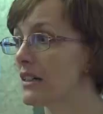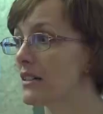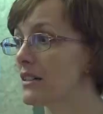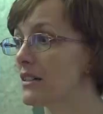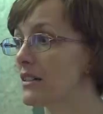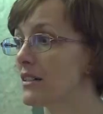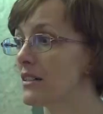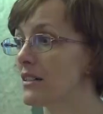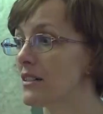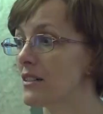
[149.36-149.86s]

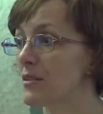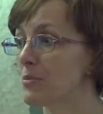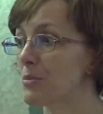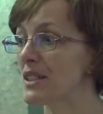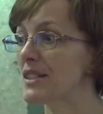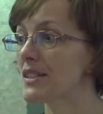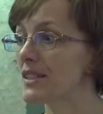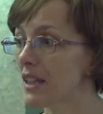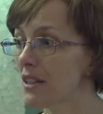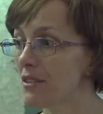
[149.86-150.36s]
а,
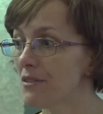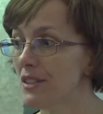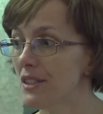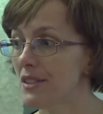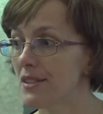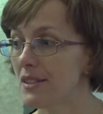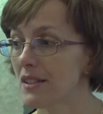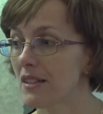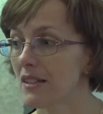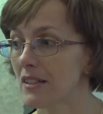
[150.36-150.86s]

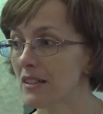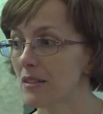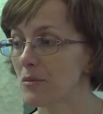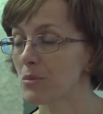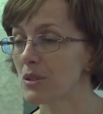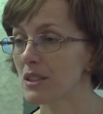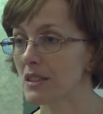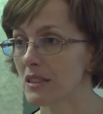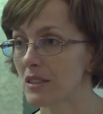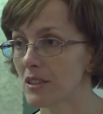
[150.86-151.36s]
представители
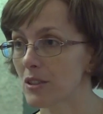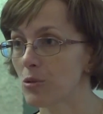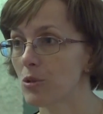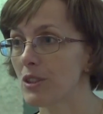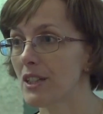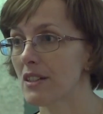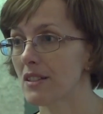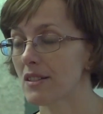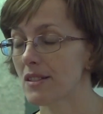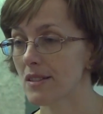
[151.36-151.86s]
бренда
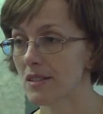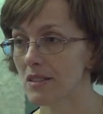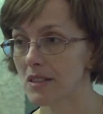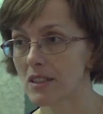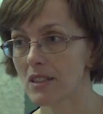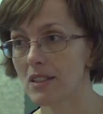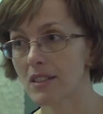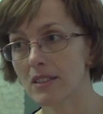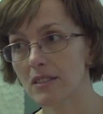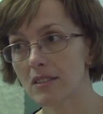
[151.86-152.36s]
Ульяна
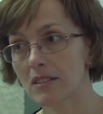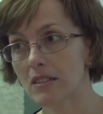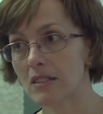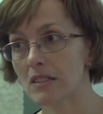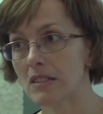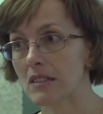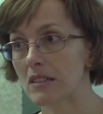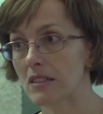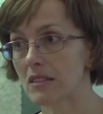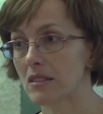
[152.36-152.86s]

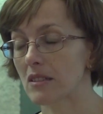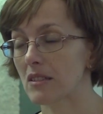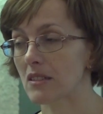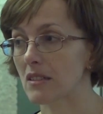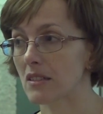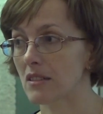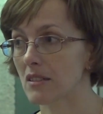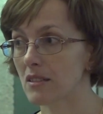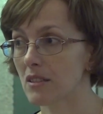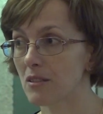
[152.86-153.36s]
Сергеенко.
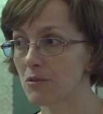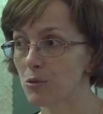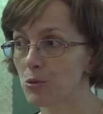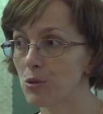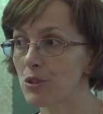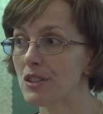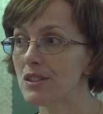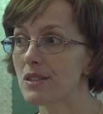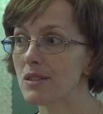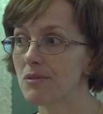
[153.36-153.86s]
Это
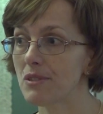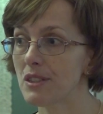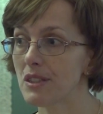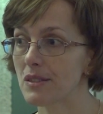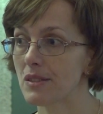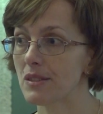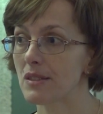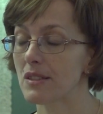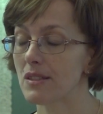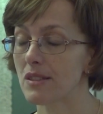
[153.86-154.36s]
довольно
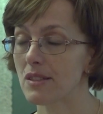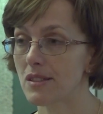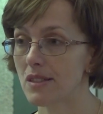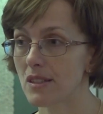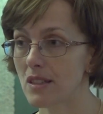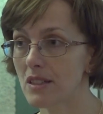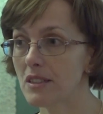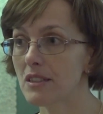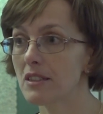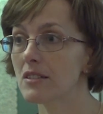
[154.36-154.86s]
известный
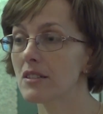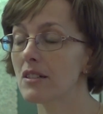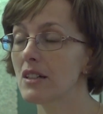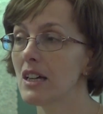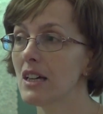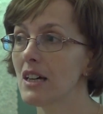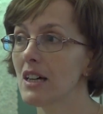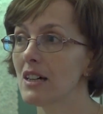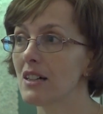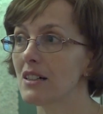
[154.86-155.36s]
дизайнер,
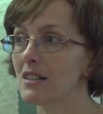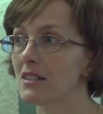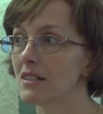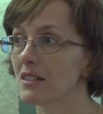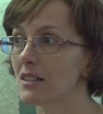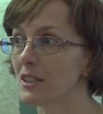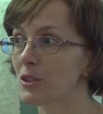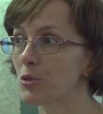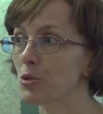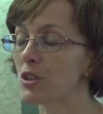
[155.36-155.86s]

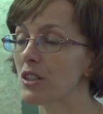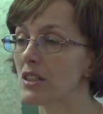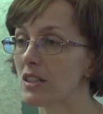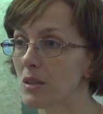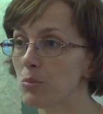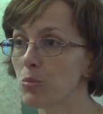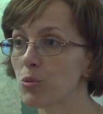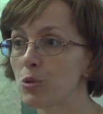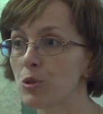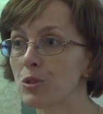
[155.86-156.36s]
а, который
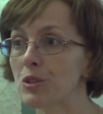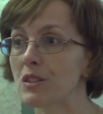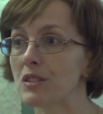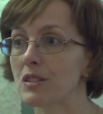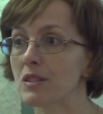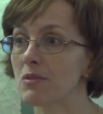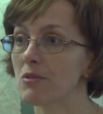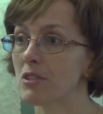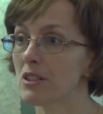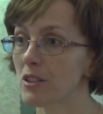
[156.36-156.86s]

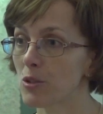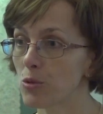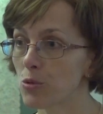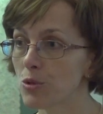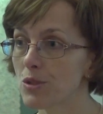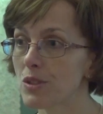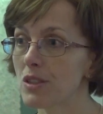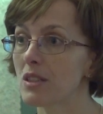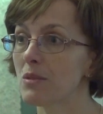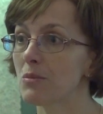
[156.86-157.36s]
работает с
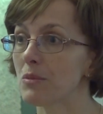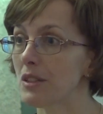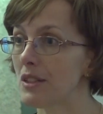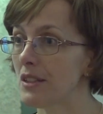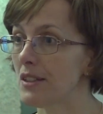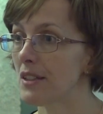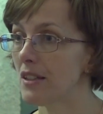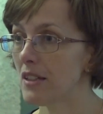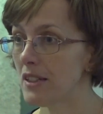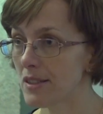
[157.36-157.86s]
Вологодским и
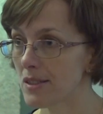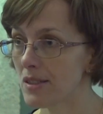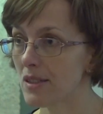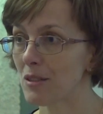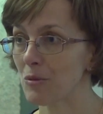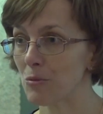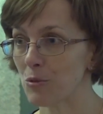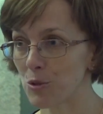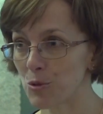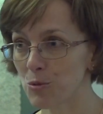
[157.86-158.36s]

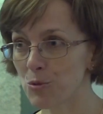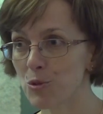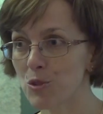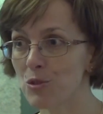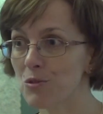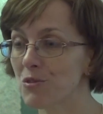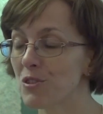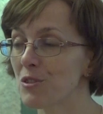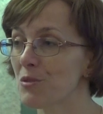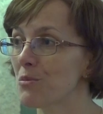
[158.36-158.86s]
Елецким
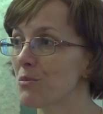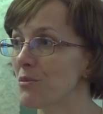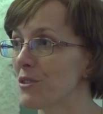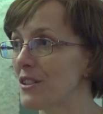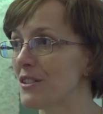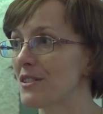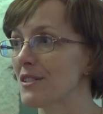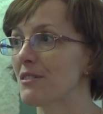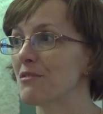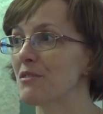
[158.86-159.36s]
кружевом.
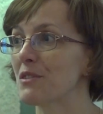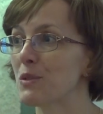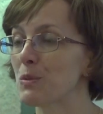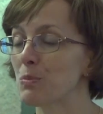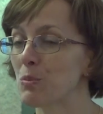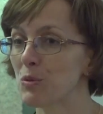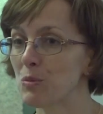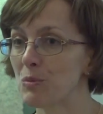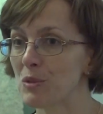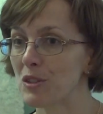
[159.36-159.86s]
Если вы
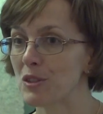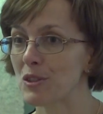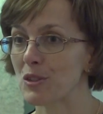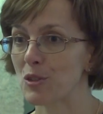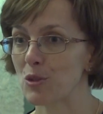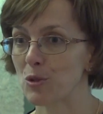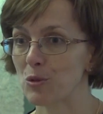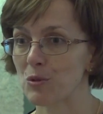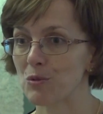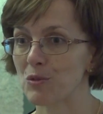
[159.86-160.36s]

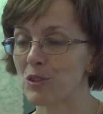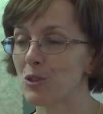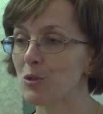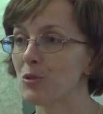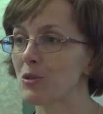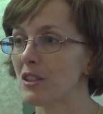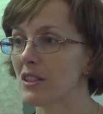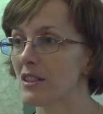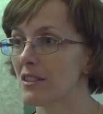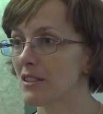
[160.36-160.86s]
вспомните, что в
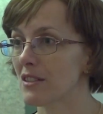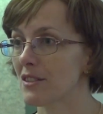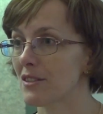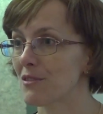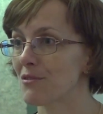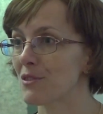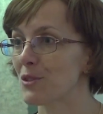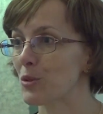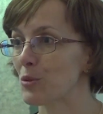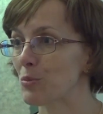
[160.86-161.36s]
ее
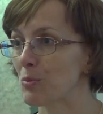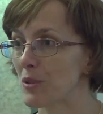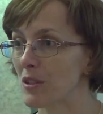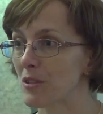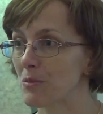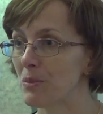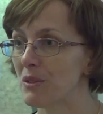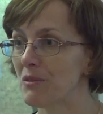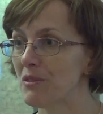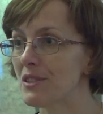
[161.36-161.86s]
наряде
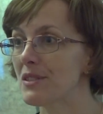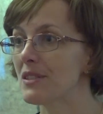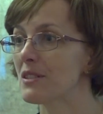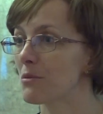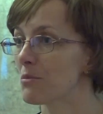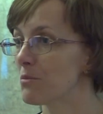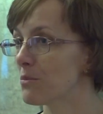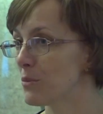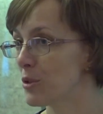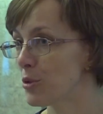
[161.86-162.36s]
выступала певица
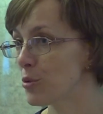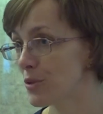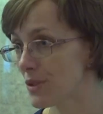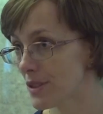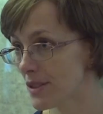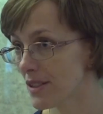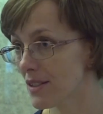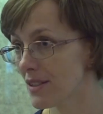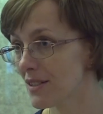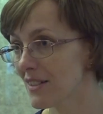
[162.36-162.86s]

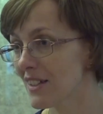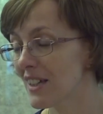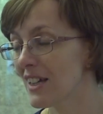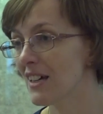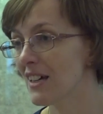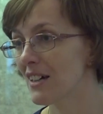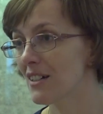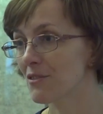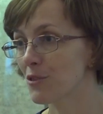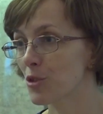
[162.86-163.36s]
Бьонсе
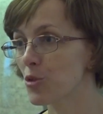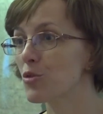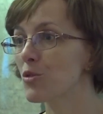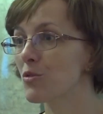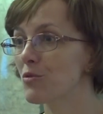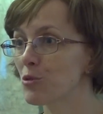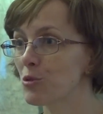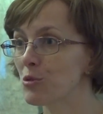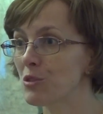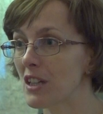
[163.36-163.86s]
в
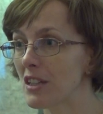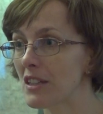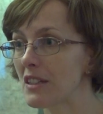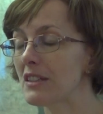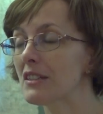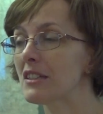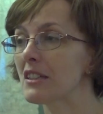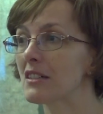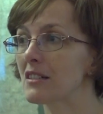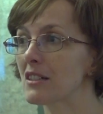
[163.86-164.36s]
кружевной
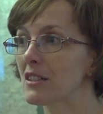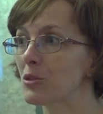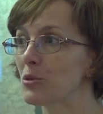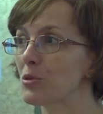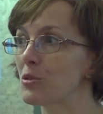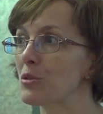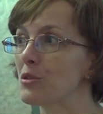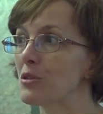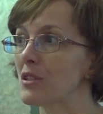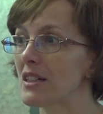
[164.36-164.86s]
накидке,
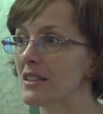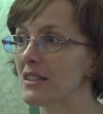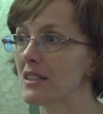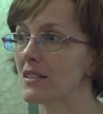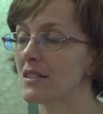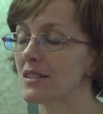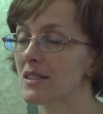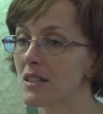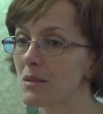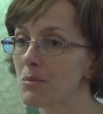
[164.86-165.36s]
которую она
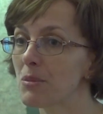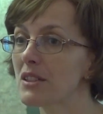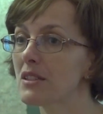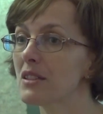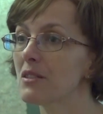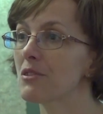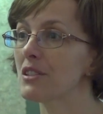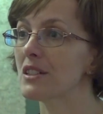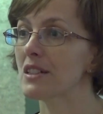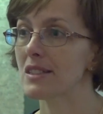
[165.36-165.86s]

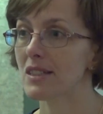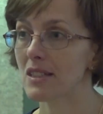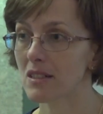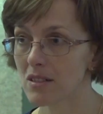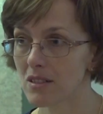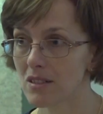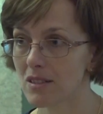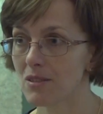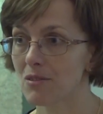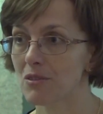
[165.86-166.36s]
разрабатывала и
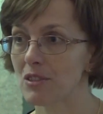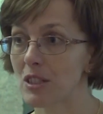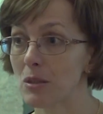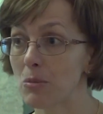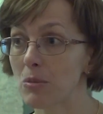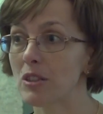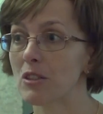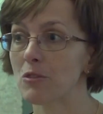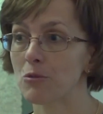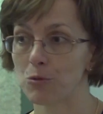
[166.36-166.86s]
заказывала
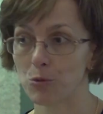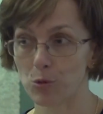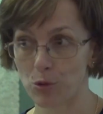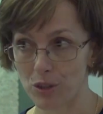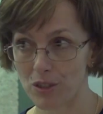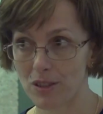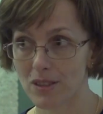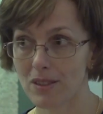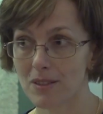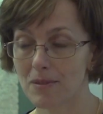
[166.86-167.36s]
именно в
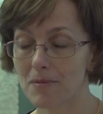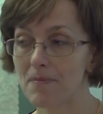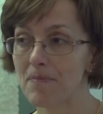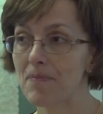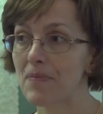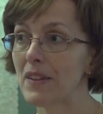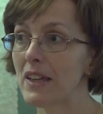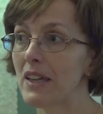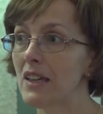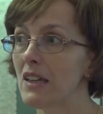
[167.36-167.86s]
Вологде.
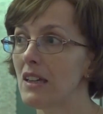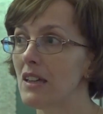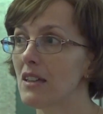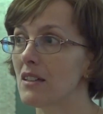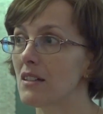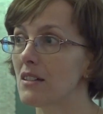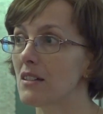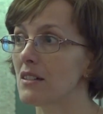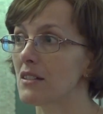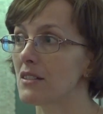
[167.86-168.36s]

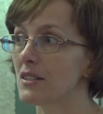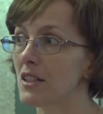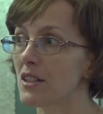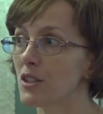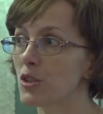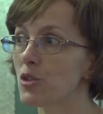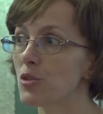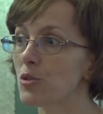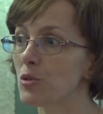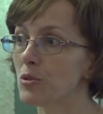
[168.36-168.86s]
Э,
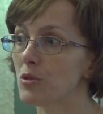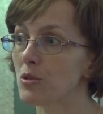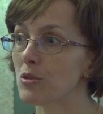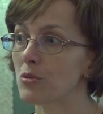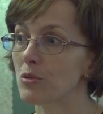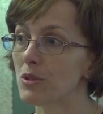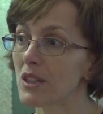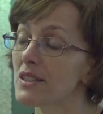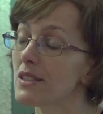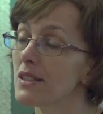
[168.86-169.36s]
так что
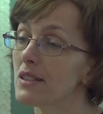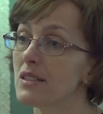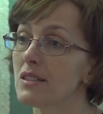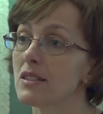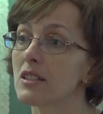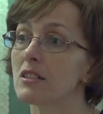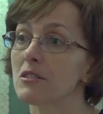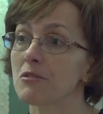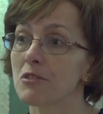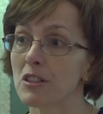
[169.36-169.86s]
у нас
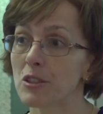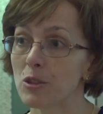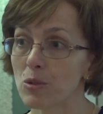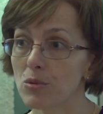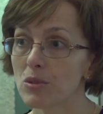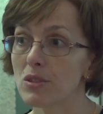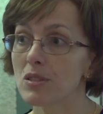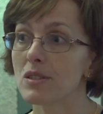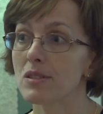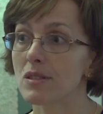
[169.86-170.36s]
есть
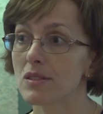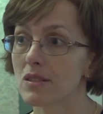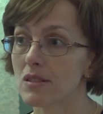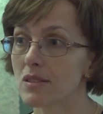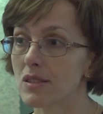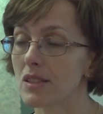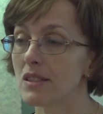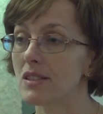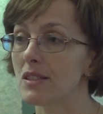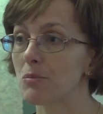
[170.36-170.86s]
договоренность
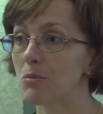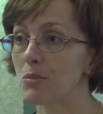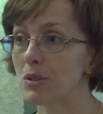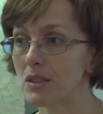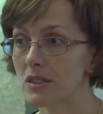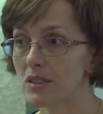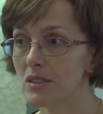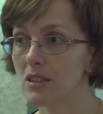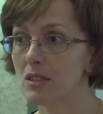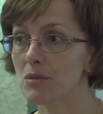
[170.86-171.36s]
с этим
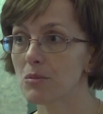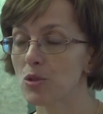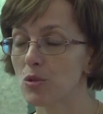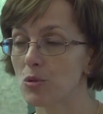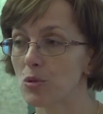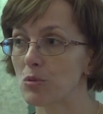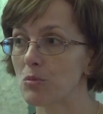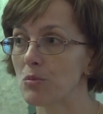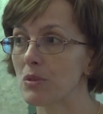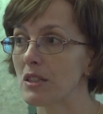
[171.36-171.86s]
брендом,
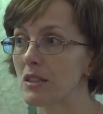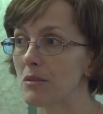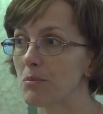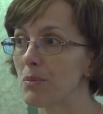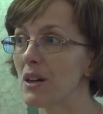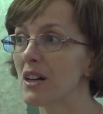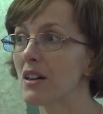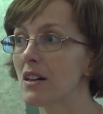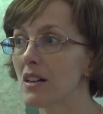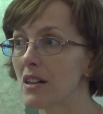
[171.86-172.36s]
что мы
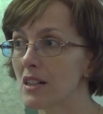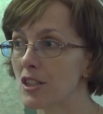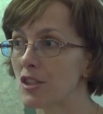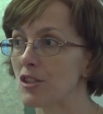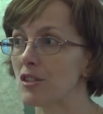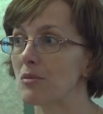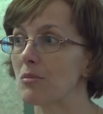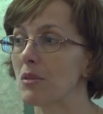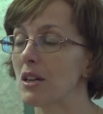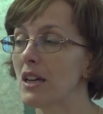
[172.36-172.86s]

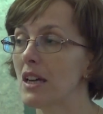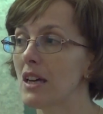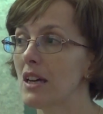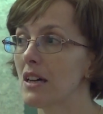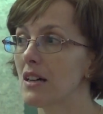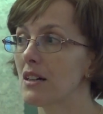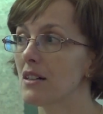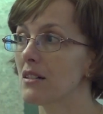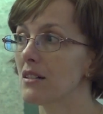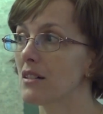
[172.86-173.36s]
покажем
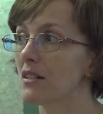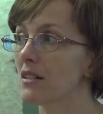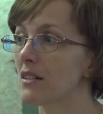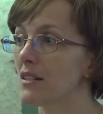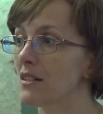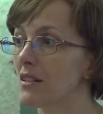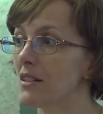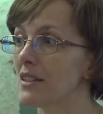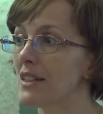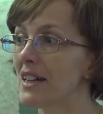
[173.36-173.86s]

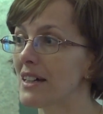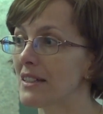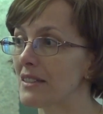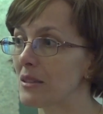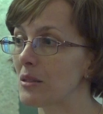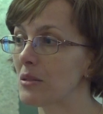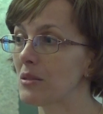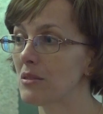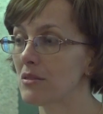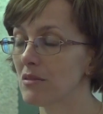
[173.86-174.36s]
а, ряд
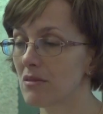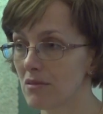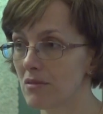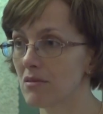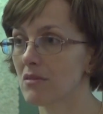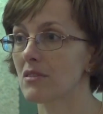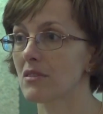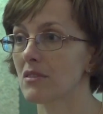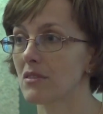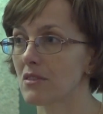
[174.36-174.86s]

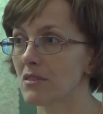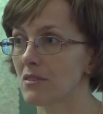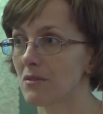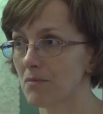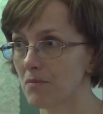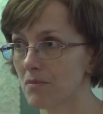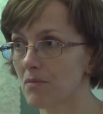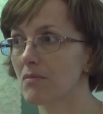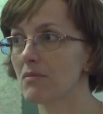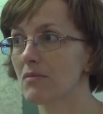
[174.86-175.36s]
Э,
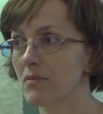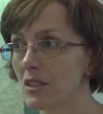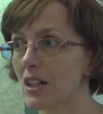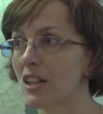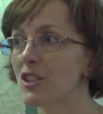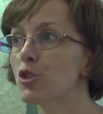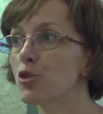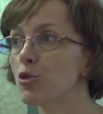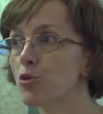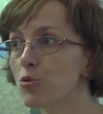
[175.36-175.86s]

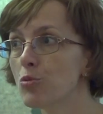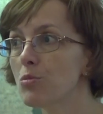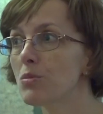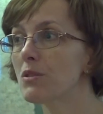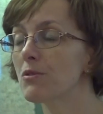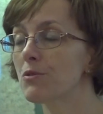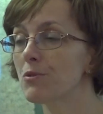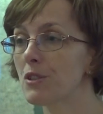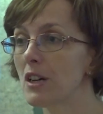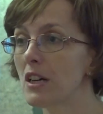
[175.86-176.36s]

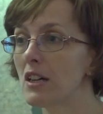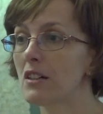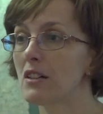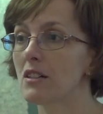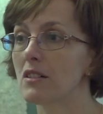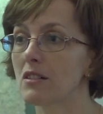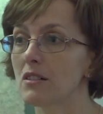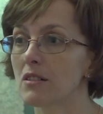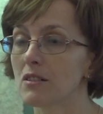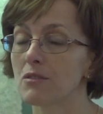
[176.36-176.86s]
костюмов
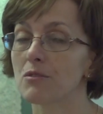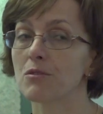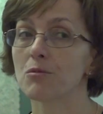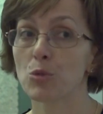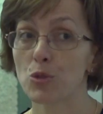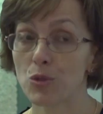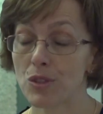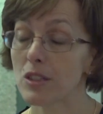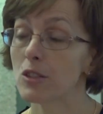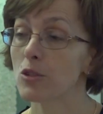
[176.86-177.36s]
э, в
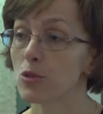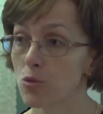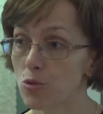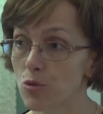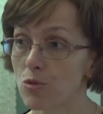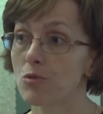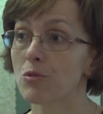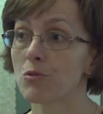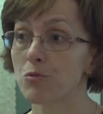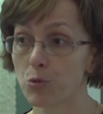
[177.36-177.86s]
музее
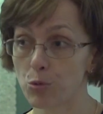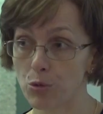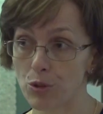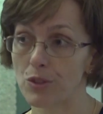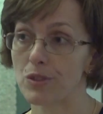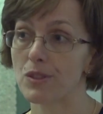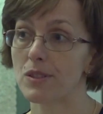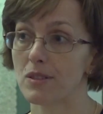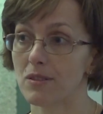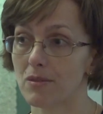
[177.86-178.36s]
кружев в
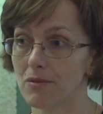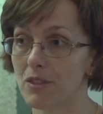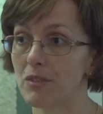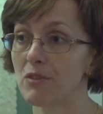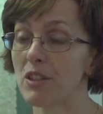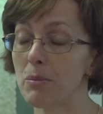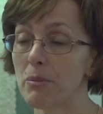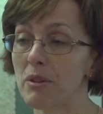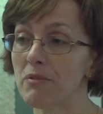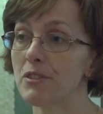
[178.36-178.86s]
Улокте во
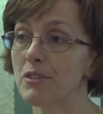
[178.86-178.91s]
время